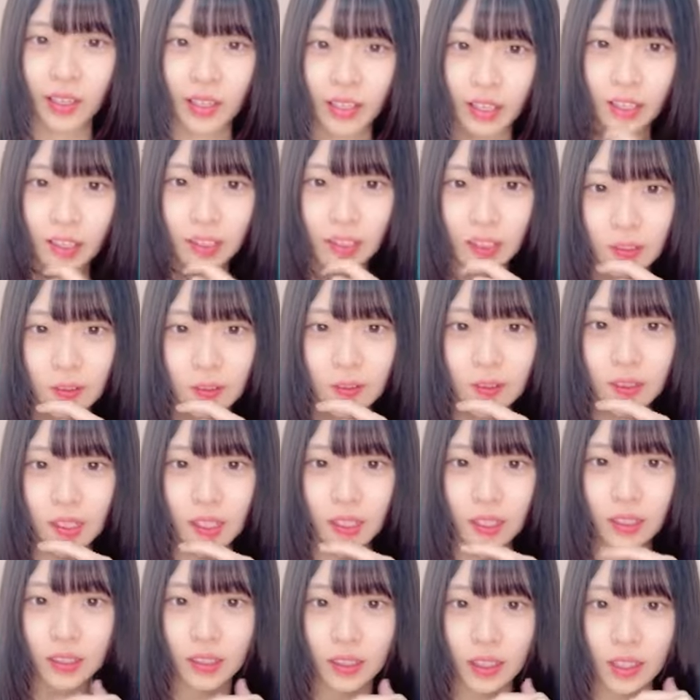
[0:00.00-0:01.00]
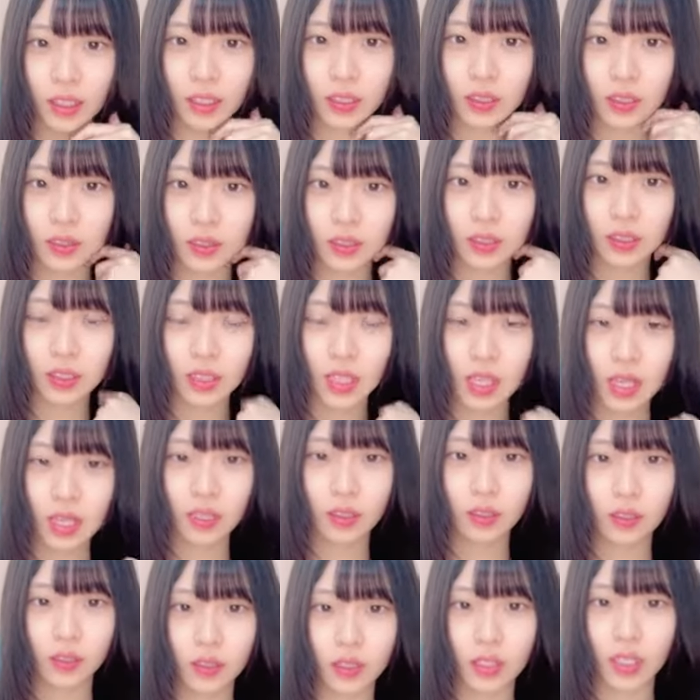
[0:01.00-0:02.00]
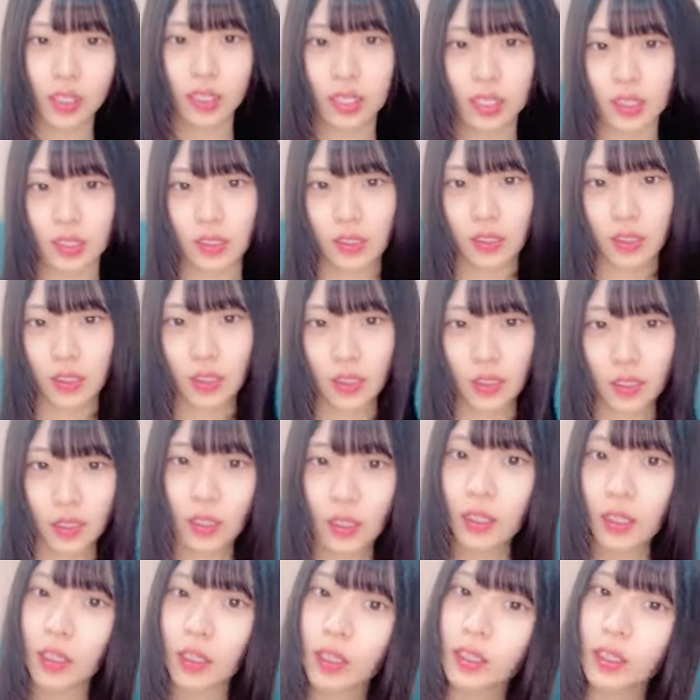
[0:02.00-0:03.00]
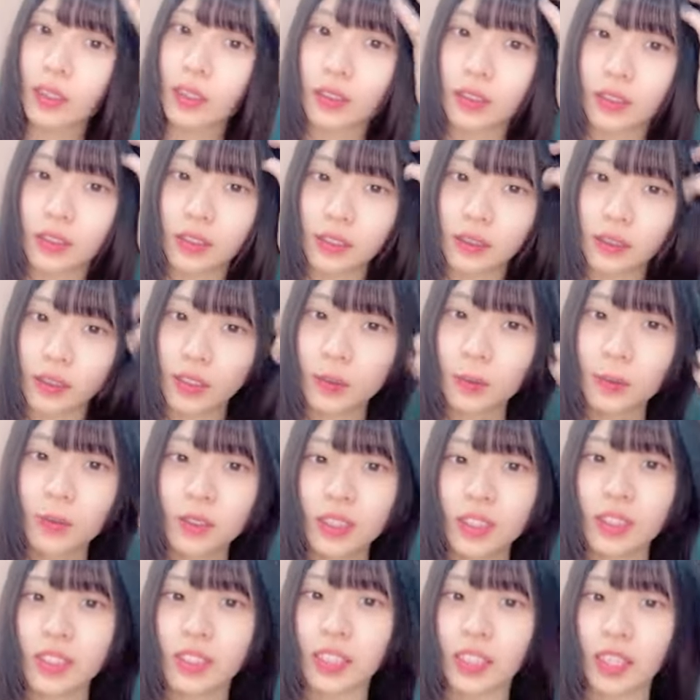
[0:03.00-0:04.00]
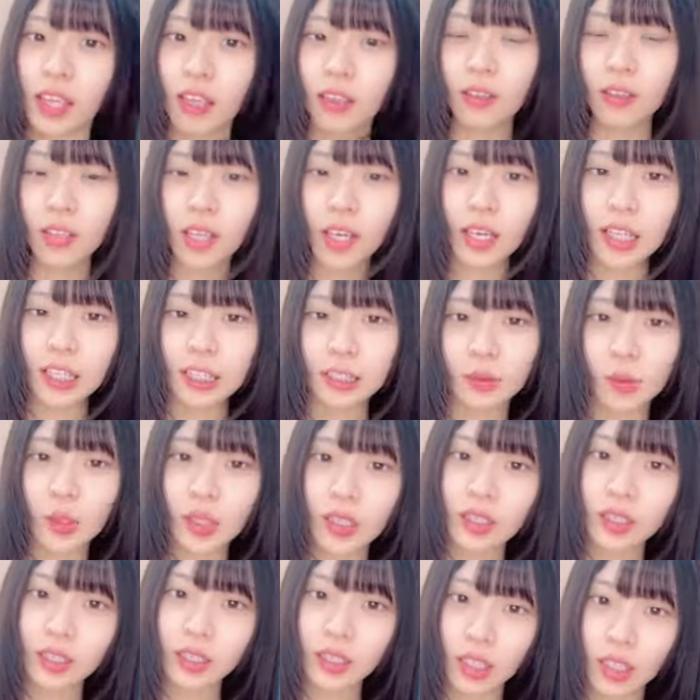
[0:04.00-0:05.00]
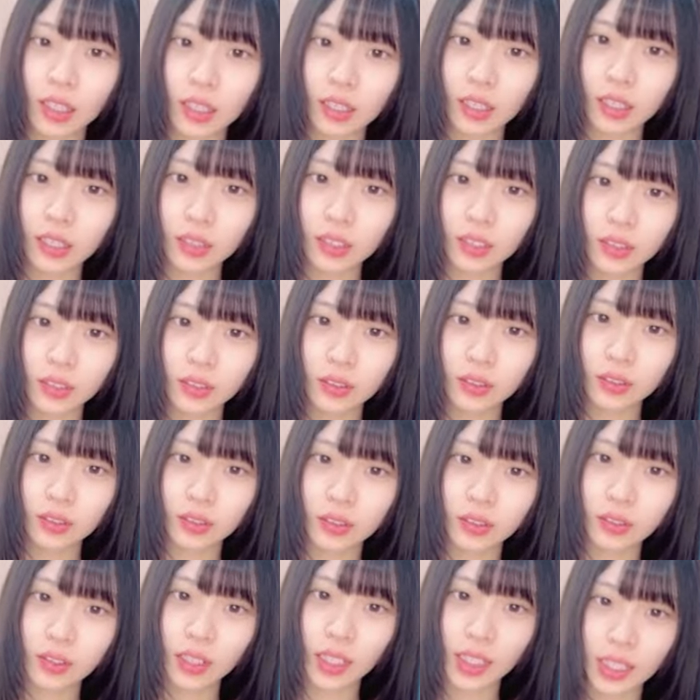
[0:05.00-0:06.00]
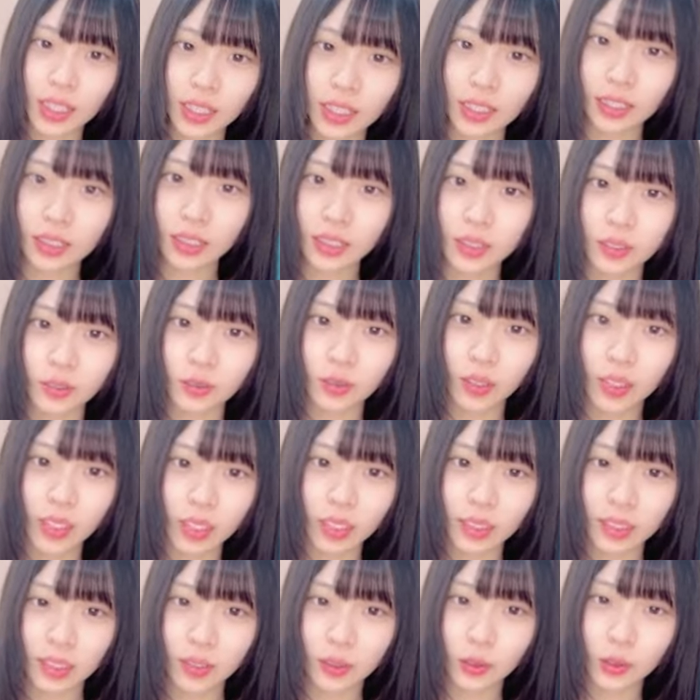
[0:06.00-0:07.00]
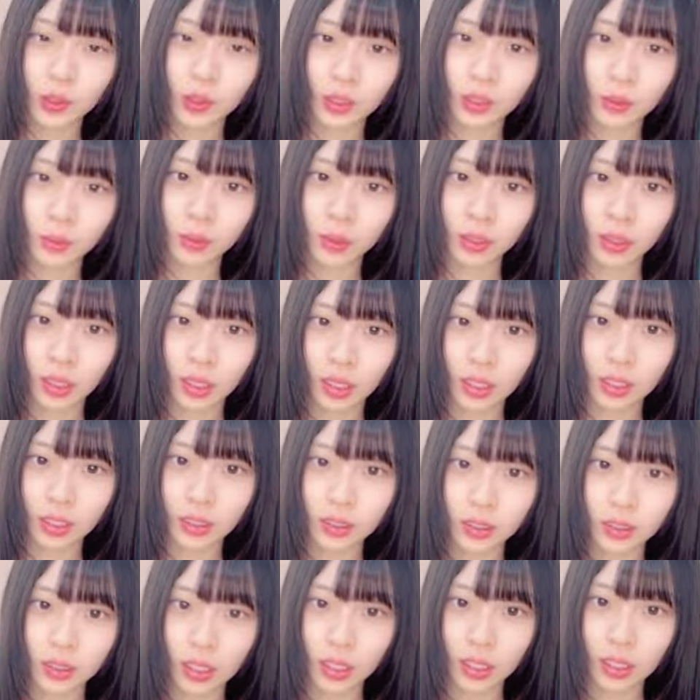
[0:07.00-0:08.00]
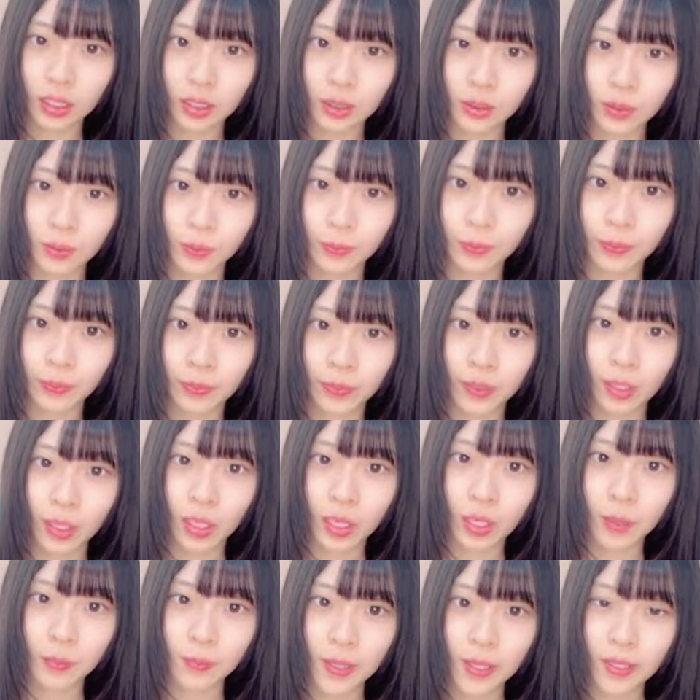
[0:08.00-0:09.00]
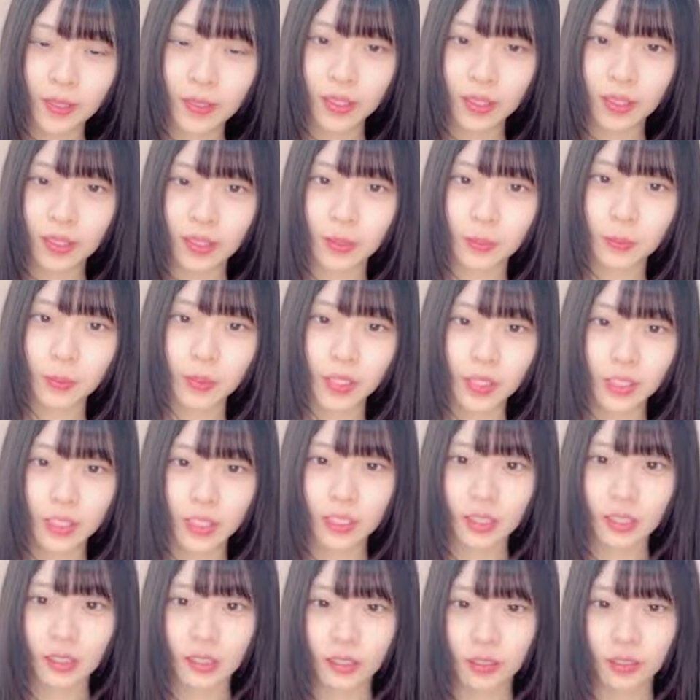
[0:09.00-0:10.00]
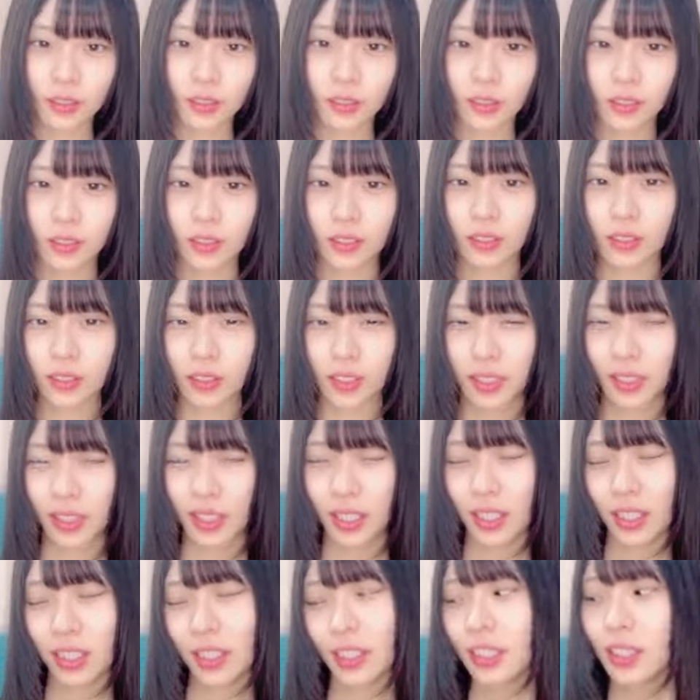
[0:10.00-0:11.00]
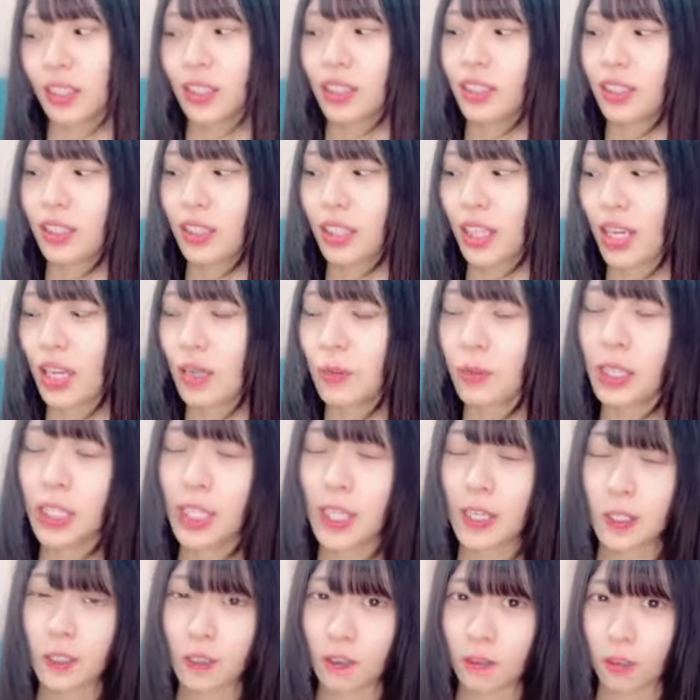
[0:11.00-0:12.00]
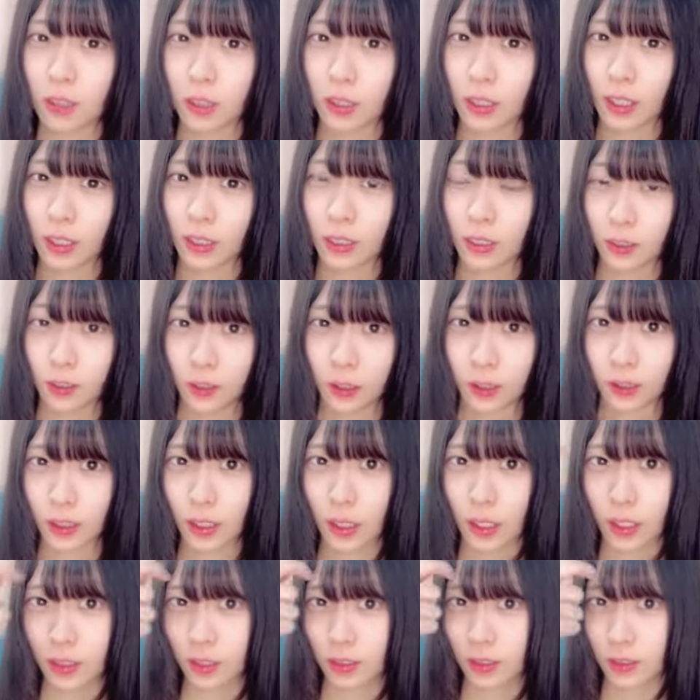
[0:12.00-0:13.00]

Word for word: あいたろうさん結婚して不可ですねずんだ餅じゃないわワードさんありがとうお高いでしょわかんない送ってもらったからいちごさんありがとうパンフレットはプレゼント手紙ですって言い張ってください